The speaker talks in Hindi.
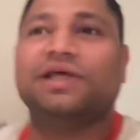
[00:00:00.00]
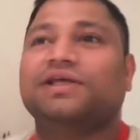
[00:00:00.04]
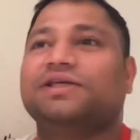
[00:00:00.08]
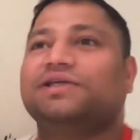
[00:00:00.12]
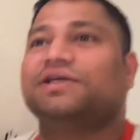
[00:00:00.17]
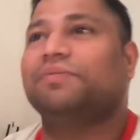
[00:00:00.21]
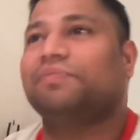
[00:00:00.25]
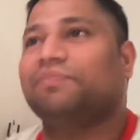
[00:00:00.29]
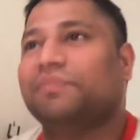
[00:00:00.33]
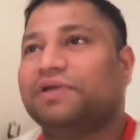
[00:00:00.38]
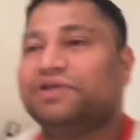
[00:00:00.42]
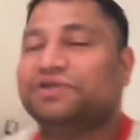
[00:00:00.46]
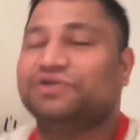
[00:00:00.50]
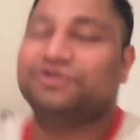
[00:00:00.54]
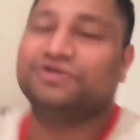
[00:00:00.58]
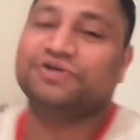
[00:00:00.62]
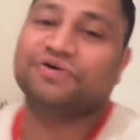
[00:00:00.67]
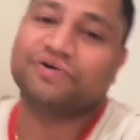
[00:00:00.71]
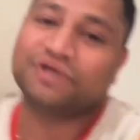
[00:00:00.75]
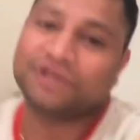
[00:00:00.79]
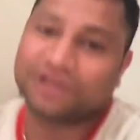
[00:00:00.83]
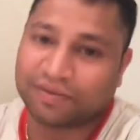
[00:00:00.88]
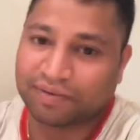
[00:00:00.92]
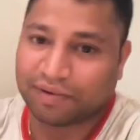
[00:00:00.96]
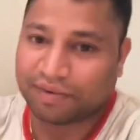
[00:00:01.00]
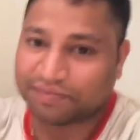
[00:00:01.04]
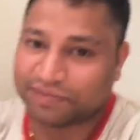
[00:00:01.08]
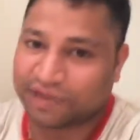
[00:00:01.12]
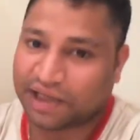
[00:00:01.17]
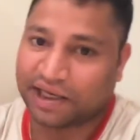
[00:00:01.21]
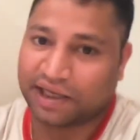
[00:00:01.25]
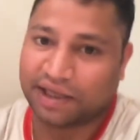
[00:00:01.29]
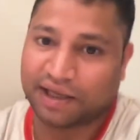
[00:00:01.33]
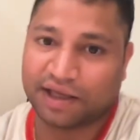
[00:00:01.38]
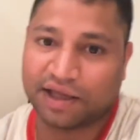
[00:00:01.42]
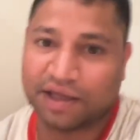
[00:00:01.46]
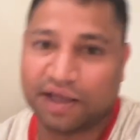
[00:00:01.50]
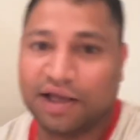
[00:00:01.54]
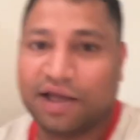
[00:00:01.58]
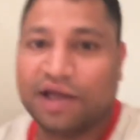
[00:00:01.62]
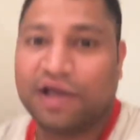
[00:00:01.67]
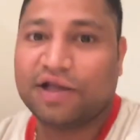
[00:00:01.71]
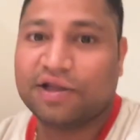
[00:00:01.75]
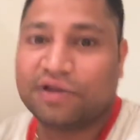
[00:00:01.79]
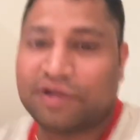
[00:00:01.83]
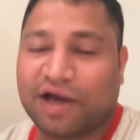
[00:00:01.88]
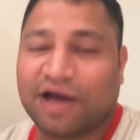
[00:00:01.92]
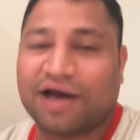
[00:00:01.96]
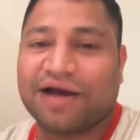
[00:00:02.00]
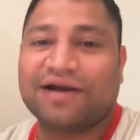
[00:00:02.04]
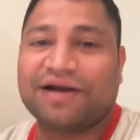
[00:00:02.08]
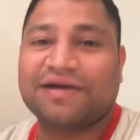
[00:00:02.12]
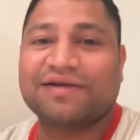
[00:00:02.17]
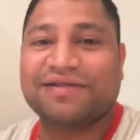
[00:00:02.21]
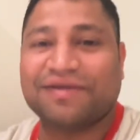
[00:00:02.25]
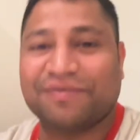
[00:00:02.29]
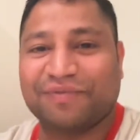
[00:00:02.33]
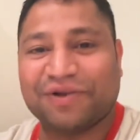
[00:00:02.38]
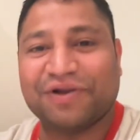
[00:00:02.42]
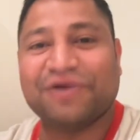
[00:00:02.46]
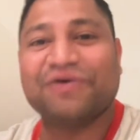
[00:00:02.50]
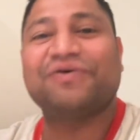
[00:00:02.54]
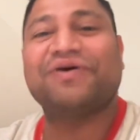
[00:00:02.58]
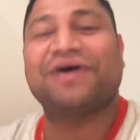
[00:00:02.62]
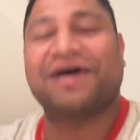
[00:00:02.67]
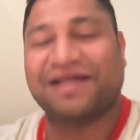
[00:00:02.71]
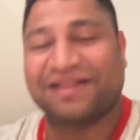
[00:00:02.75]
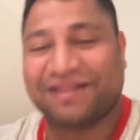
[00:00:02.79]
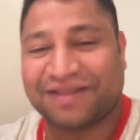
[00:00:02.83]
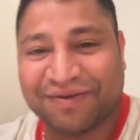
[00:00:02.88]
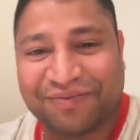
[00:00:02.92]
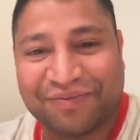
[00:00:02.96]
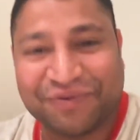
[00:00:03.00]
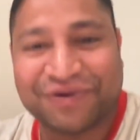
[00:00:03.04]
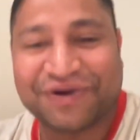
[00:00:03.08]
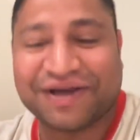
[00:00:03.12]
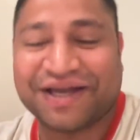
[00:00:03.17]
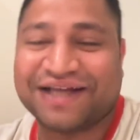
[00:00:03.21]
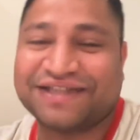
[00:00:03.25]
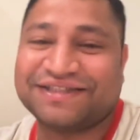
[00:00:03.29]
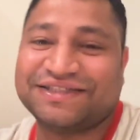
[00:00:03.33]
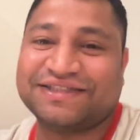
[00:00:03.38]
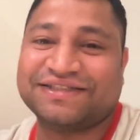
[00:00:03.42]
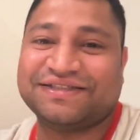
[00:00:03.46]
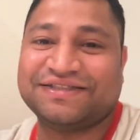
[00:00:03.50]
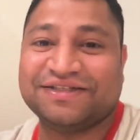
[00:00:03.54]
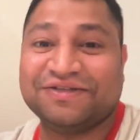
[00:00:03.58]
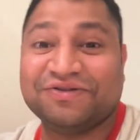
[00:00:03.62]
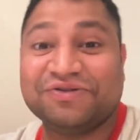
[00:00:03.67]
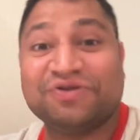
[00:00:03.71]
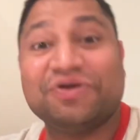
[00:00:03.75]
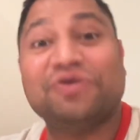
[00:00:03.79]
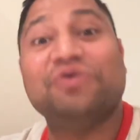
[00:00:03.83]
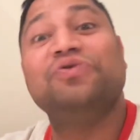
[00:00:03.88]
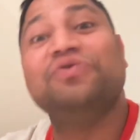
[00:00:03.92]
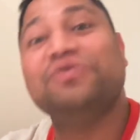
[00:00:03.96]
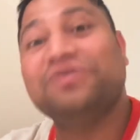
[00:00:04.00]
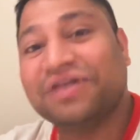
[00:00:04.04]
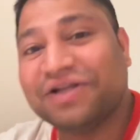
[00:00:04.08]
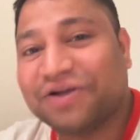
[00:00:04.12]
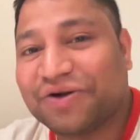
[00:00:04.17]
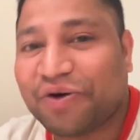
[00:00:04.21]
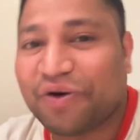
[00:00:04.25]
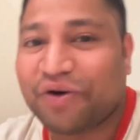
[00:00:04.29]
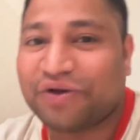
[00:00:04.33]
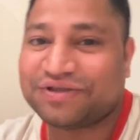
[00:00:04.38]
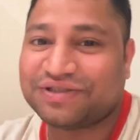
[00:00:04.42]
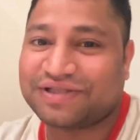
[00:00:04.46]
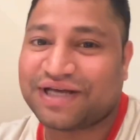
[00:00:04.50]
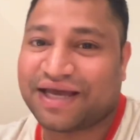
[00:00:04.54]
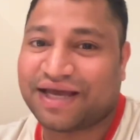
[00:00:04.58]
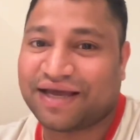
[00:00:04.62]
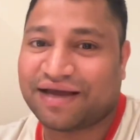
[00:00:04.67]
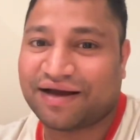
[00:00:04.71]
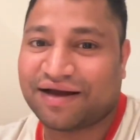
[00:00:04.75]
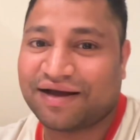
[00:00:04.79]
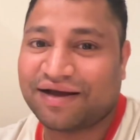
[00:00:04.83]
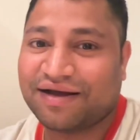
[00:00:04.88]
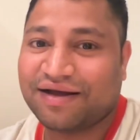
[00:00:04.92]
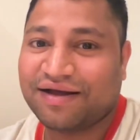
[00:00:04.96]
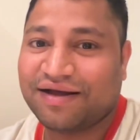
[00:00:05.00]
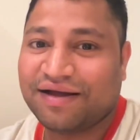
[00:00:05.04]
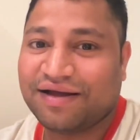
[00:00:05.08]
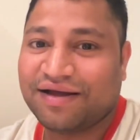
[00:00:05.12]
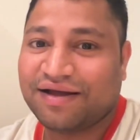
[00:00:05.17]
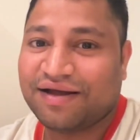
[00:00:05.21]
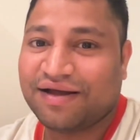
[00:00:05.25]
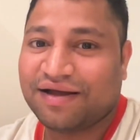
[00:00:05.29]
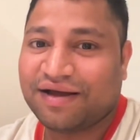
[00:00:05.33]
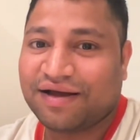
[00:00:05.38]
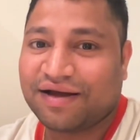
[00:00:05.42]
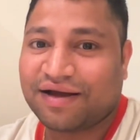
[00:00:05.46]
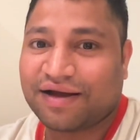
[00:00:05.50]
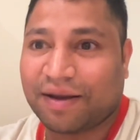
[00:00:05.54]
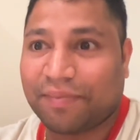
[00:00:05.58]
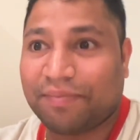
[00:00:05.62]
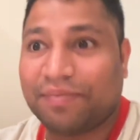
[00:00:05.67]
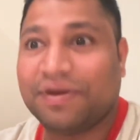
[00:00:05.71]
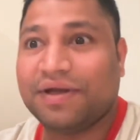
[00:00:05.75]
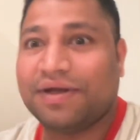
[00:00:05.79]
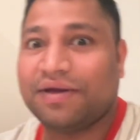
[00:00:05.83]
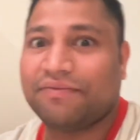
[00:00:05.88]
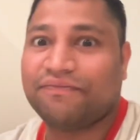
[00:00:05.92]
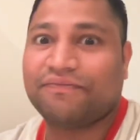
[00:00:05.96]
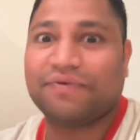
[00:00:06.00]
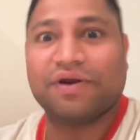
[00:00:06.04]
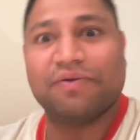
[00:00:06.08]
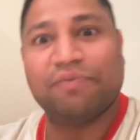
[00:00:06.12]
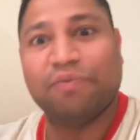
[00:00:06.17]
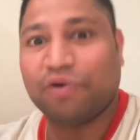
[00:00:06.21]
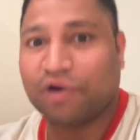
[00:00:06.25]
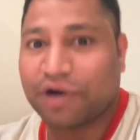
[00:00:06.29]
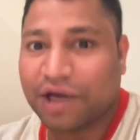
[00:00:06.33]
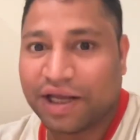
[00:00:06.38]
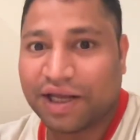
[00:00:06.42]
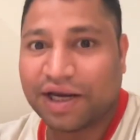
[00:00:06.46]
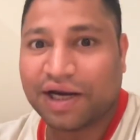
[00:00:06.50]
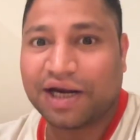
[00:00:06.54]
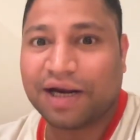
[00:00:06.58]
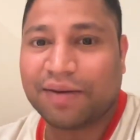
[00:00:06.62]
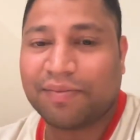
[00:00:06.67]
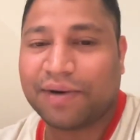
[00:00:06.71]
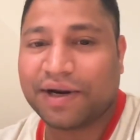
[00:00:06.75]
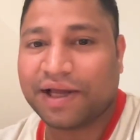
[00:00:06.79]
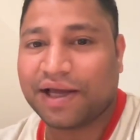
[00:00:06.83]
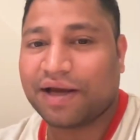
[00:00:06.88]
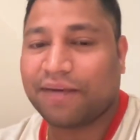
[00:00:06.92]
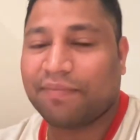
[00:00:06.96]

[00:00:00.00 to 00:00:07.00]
हैं जब मेरी छुट्टी होगी तब हम जाएंगे तो अगर समझ लो खत्म हो गया जिस दिन तो उस दिन कौन जाएगा कभी फिर भूखे ही रहना पड़ेगा